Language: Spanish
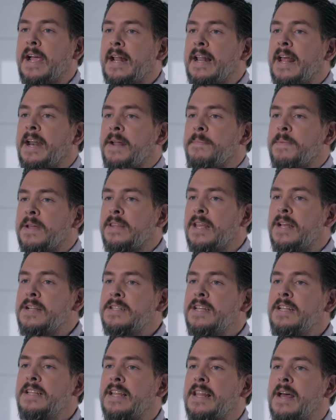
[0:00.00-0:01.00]
que la herramienta
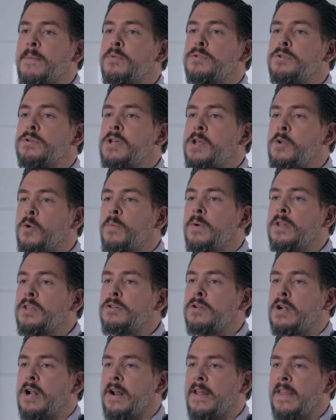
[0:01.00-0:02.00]
en sí te da muchos
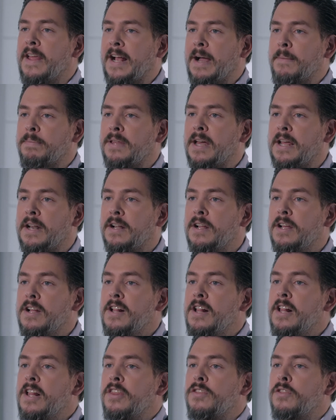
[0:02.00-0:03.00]
argumentos a la hora de captar.
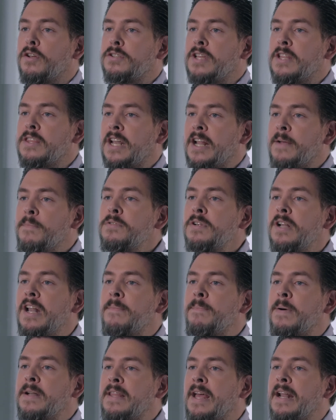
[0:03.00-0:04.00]
Nos centraremos en
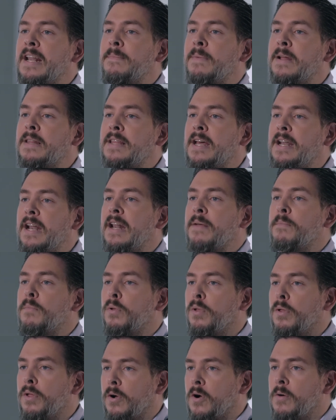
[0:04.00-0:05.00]
la parte de alimentar el
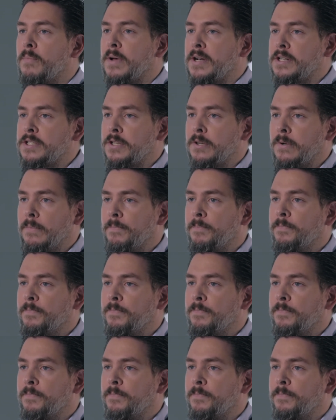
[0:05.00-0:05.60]
embudo de conversión.